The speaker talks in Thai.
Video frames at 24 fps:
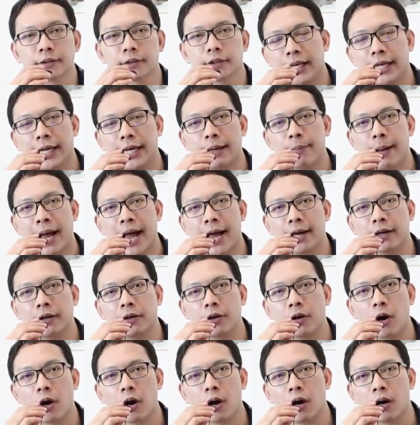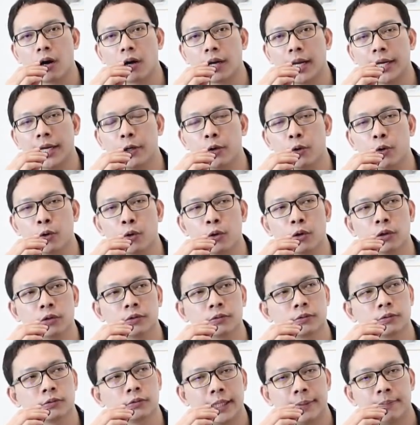เป็นยังไงบ้างก็ได้ดู
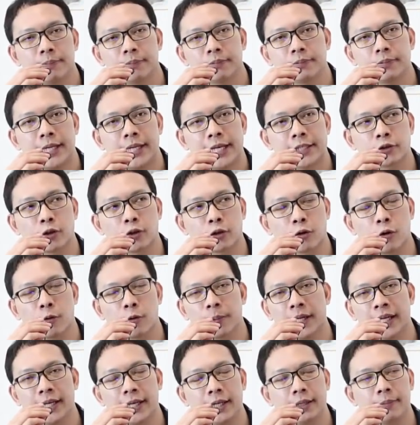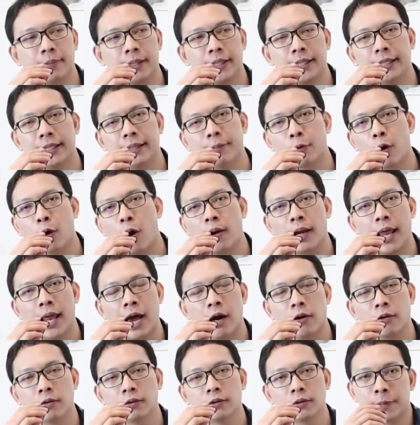คลิปเทรดสดของพี่เป็นที่เรียบร้อย
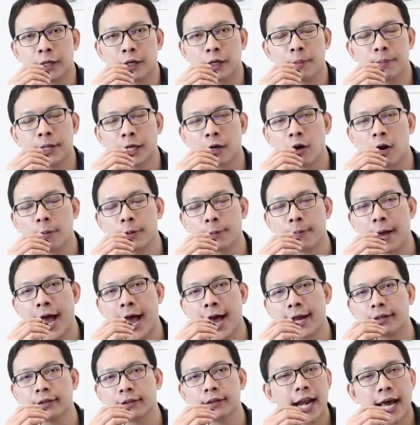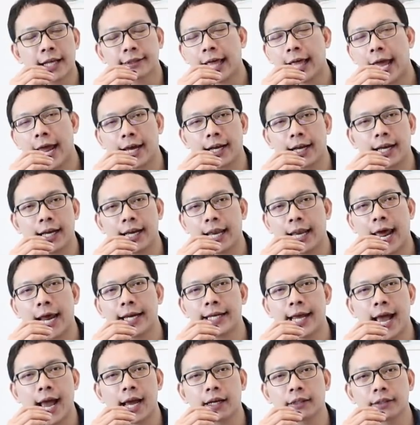แล้วมันก็มีข้อผิดพลาดหน้าแตกอะไรหลา
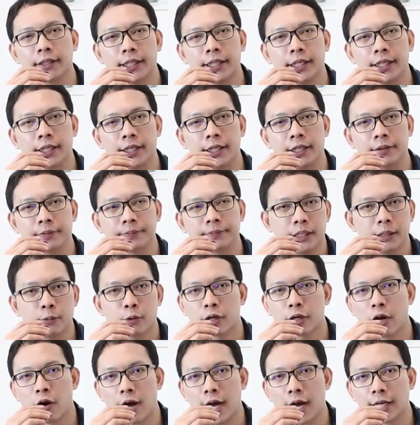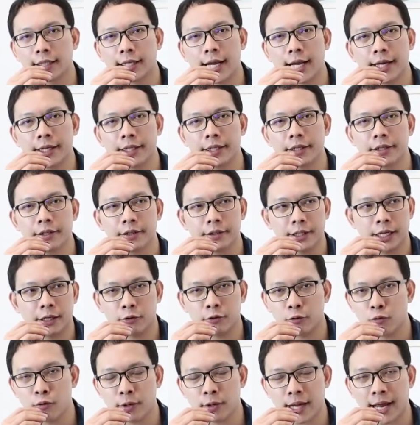ยอย่างที่พวกเราอาจจะได้เรียน
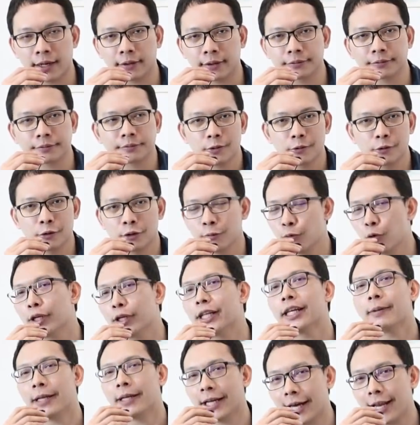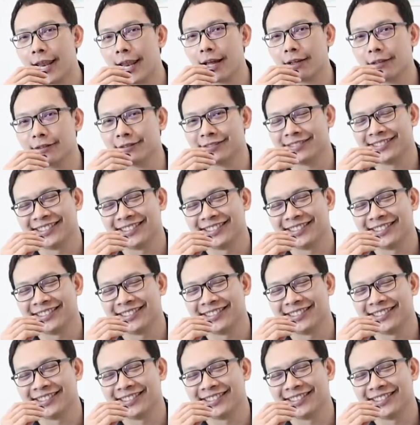รู้กันกูก็พูดดีไปงั้นแหละ